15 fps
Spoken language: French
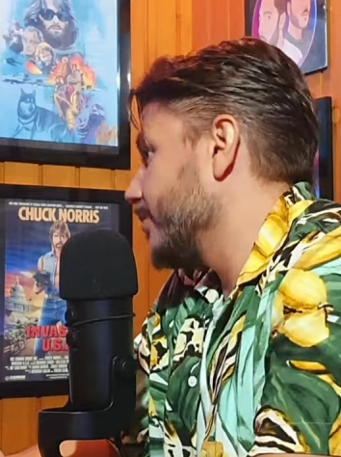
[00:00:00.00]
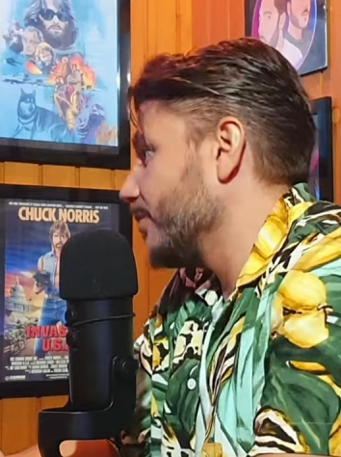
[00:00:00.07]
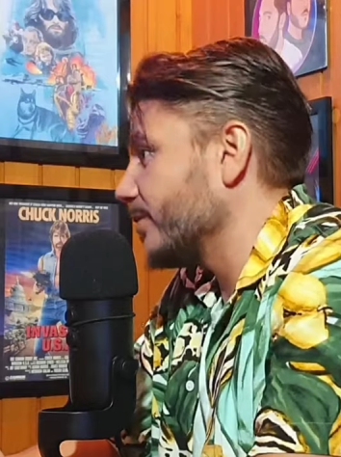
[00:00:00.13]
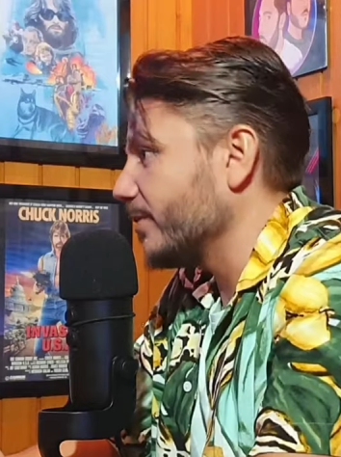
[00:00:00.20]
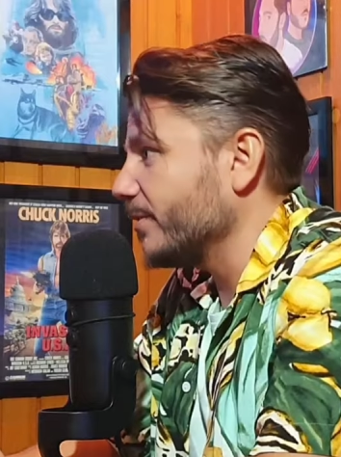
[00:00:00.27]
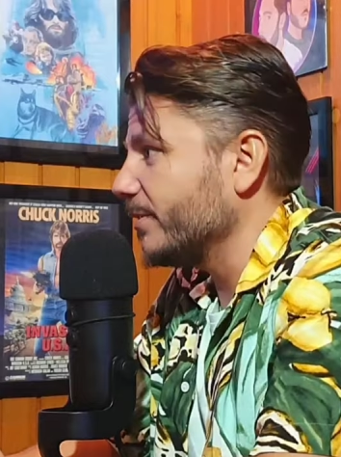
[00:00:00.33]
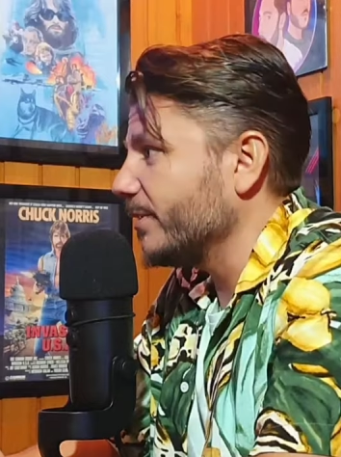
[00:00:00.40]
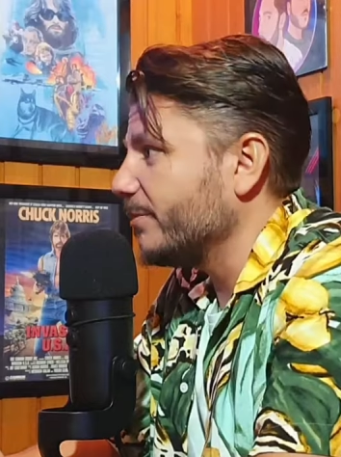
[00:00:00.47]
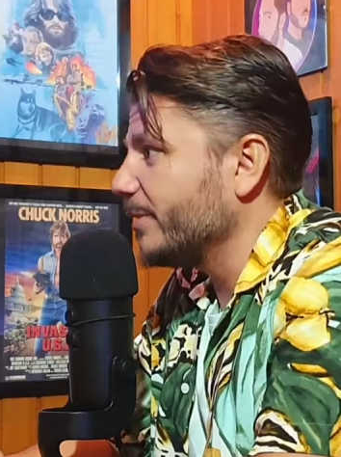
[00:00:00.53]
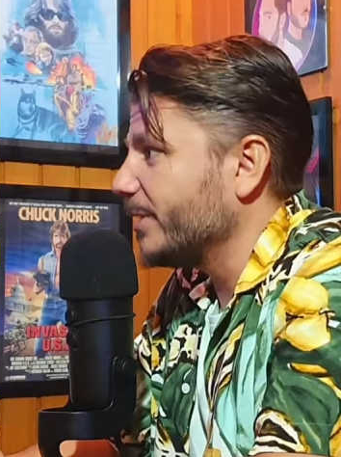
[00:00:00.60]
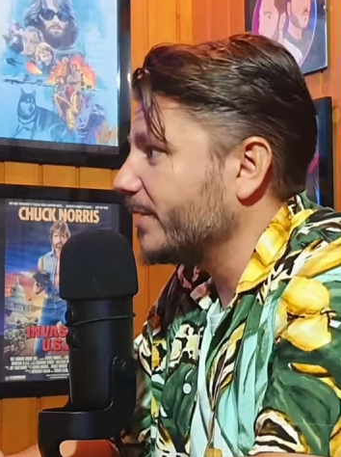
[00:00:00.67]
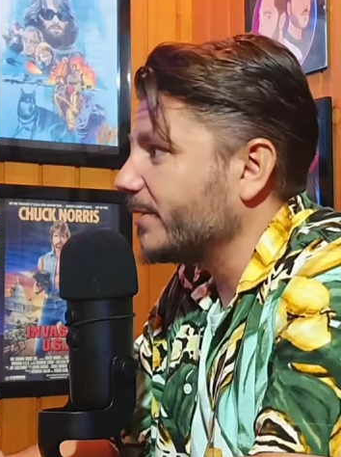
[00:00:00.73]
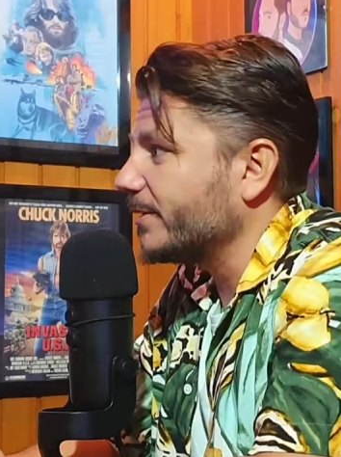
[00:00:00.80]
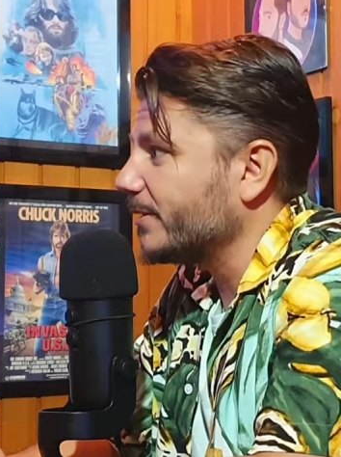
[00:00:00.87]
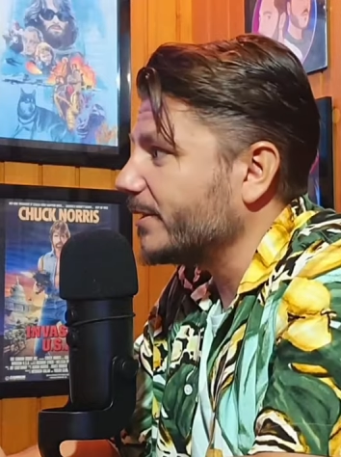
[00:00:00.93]
Donc, euh, les
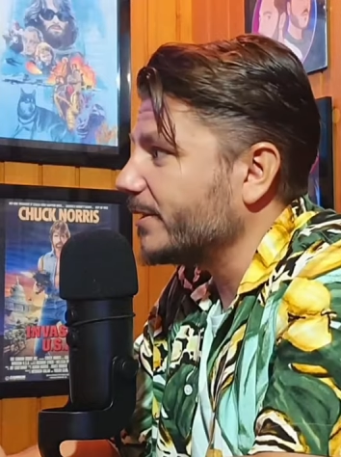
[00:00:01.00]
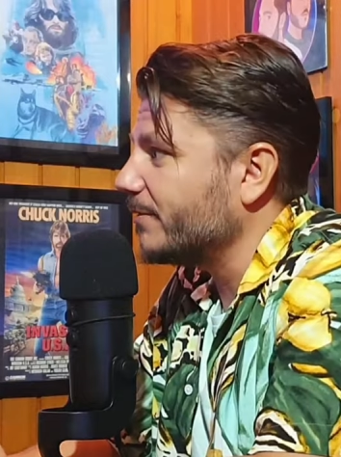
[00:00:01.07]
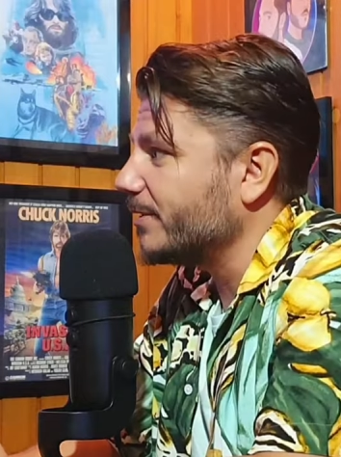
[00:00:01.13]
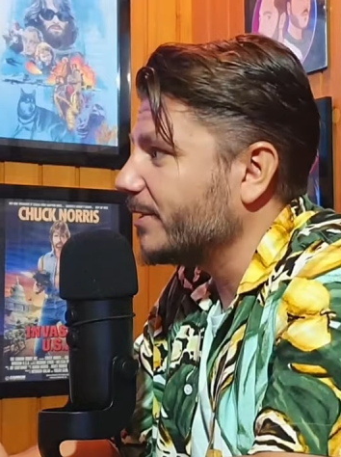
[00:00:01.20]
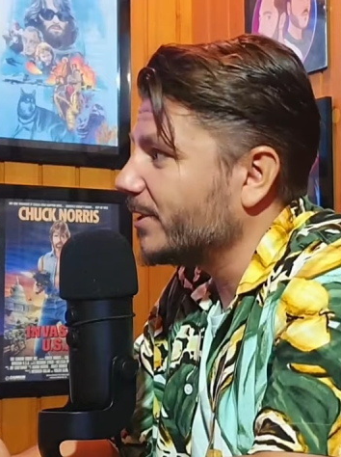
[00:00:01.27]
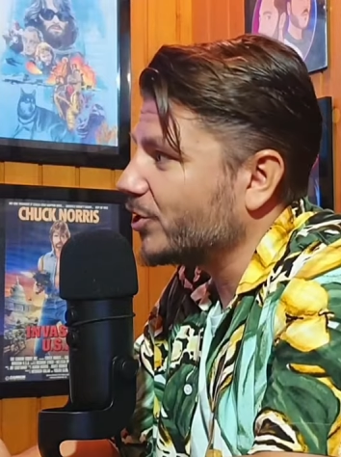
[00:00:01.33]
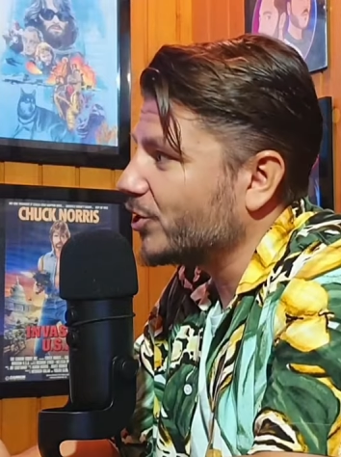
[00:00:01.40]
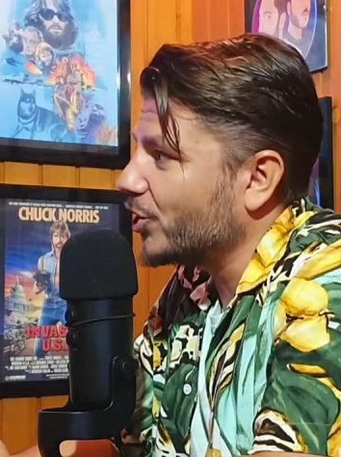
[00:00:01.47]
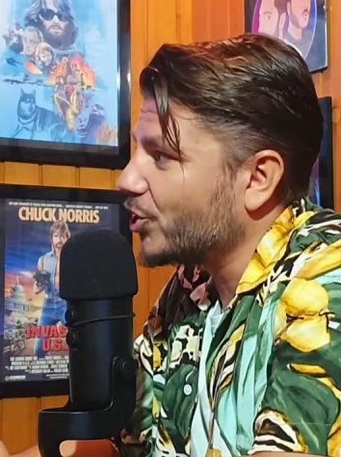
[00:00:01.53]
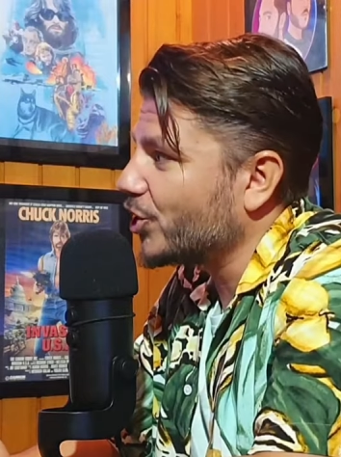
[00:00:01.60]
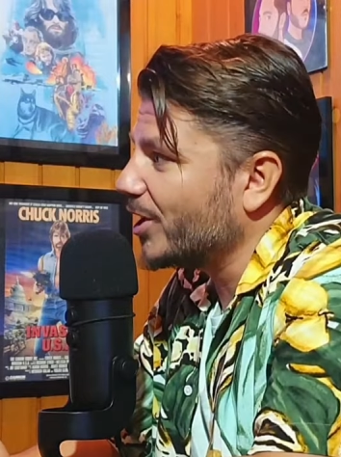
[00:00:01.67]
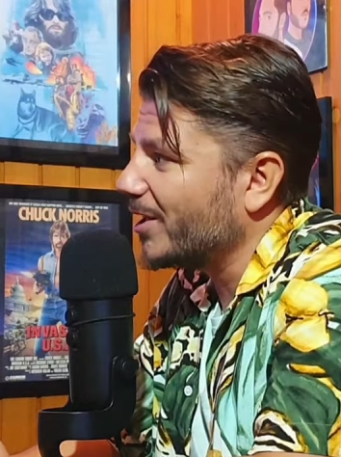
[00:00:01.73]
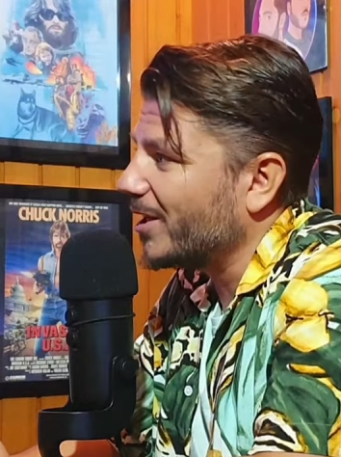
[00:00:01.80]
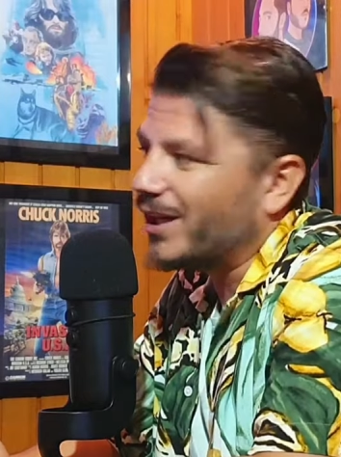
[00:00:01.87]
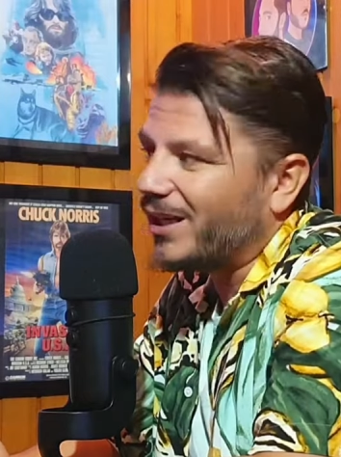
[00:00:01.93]
mecs, euh, ils venaient
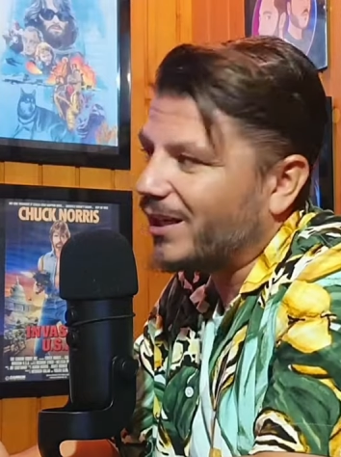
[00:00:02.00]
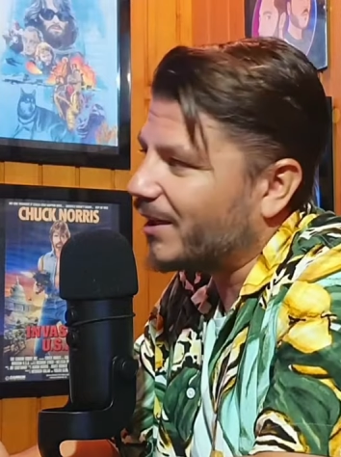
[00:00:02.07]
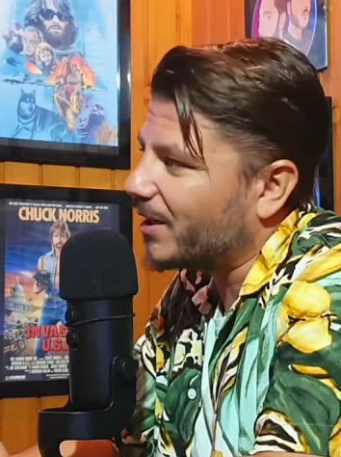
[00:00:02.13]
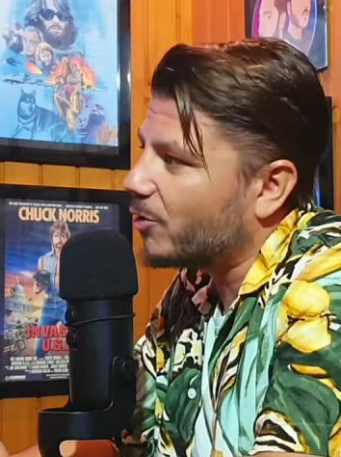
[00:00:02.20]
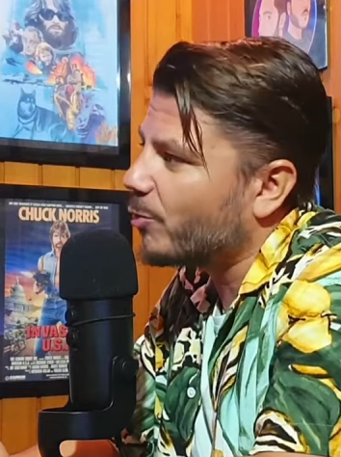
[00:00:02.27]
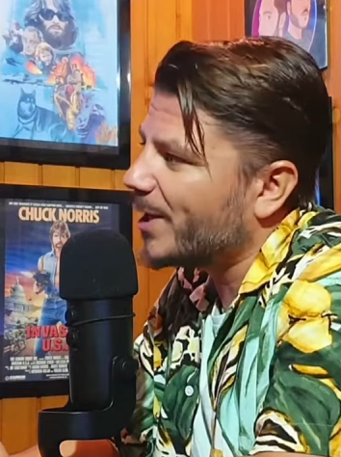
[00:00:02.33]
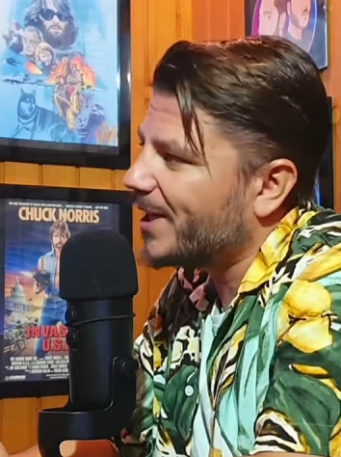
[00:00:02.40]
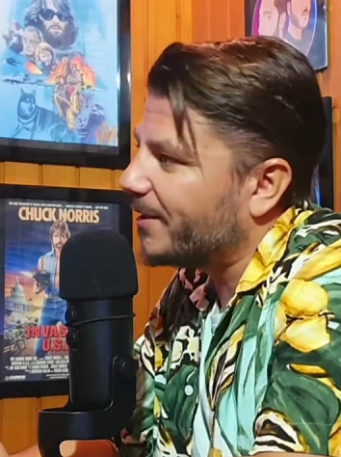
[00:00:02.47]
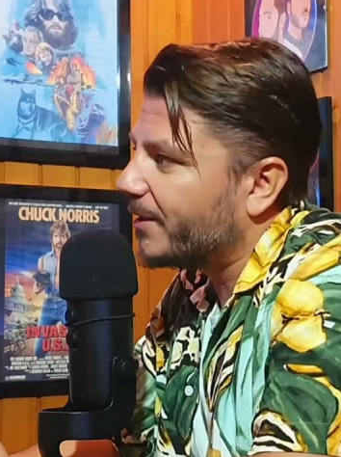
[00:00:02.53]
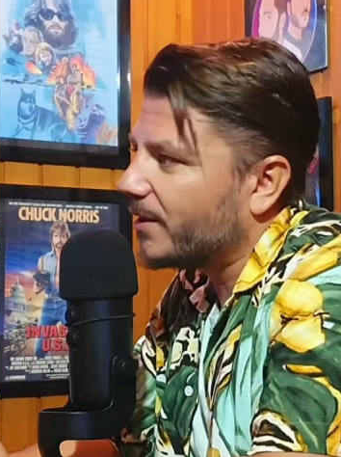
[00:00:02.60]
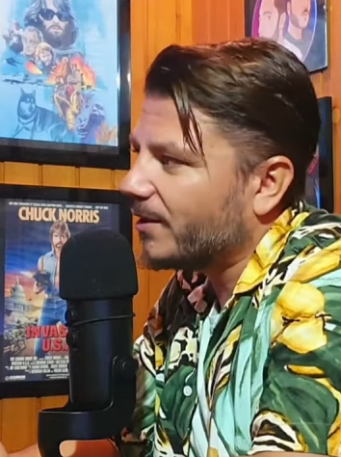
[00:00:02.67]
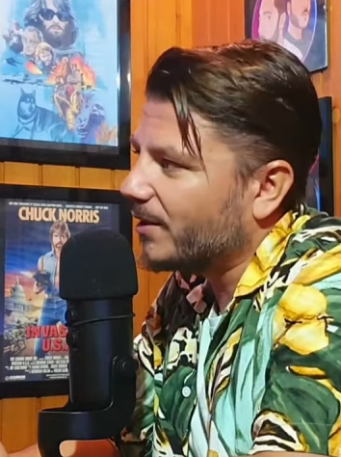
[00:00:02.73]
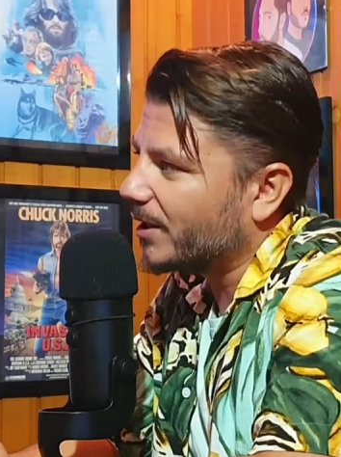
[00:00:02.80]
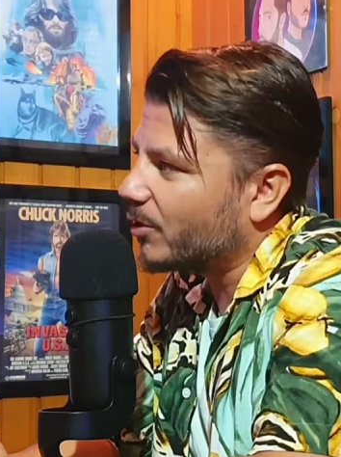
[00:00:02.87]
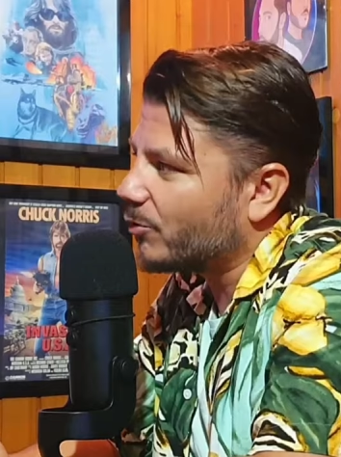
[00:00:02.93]
chercher la, green,
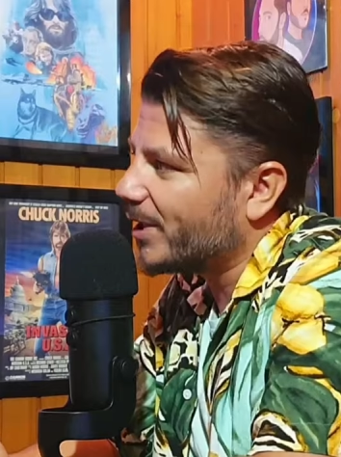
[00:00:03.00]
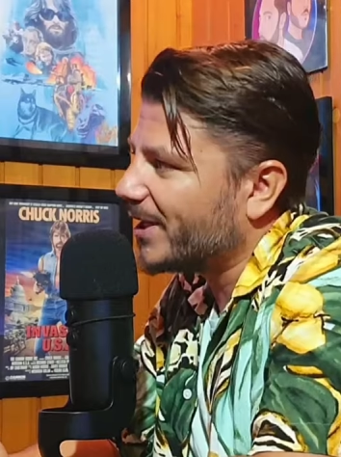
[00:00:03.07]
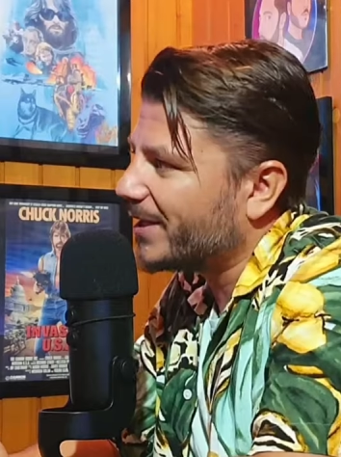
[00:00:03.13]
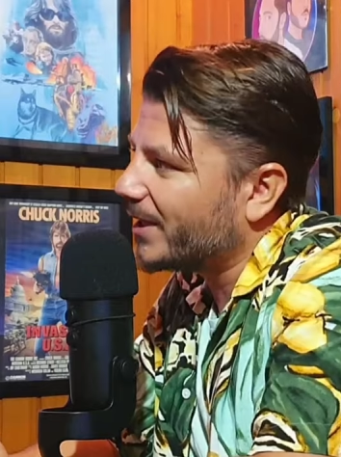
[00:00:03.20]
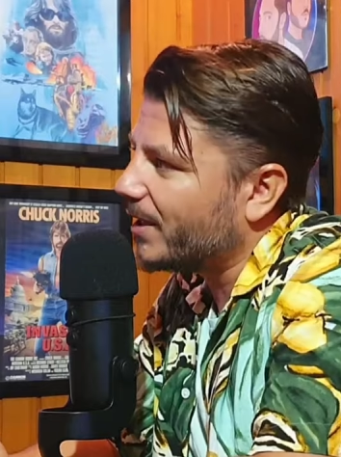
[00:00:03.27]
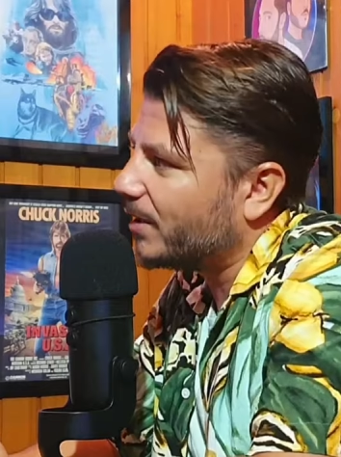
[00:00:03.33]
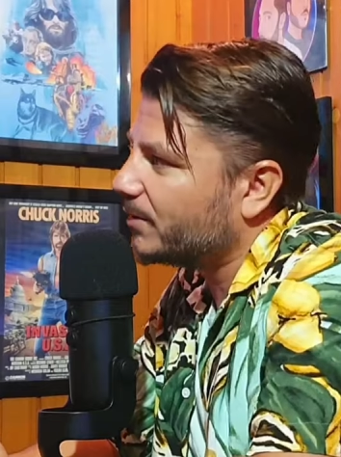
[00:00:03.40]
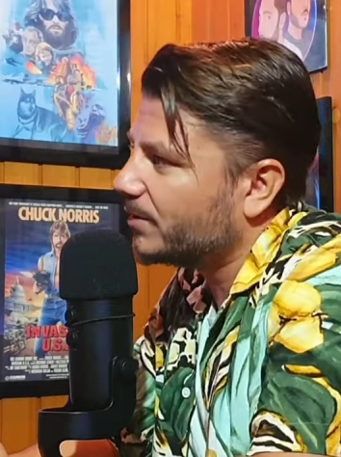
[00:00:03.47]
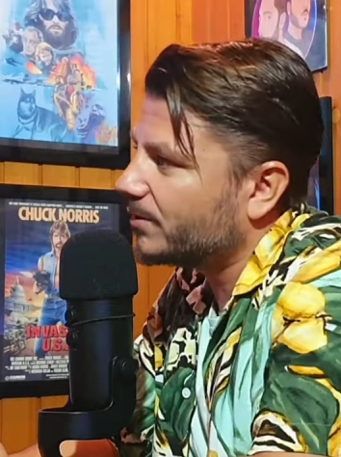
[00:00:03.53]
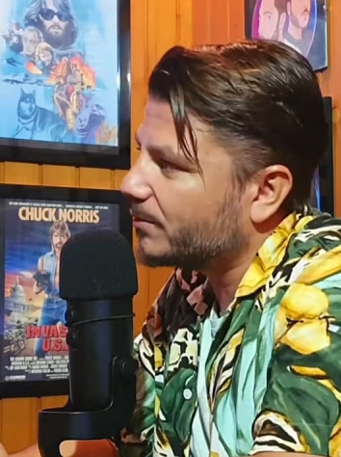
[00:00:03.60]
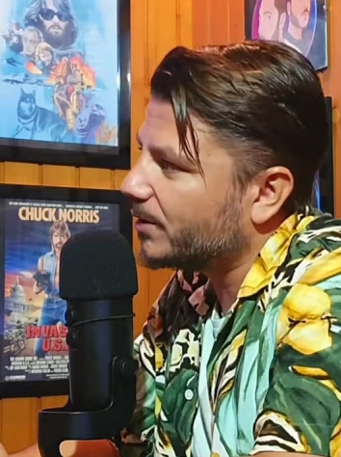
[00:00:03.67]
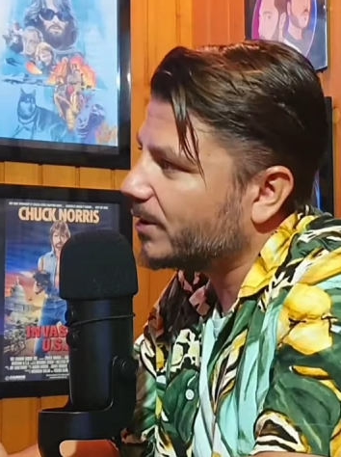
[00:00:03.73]
la green card, tu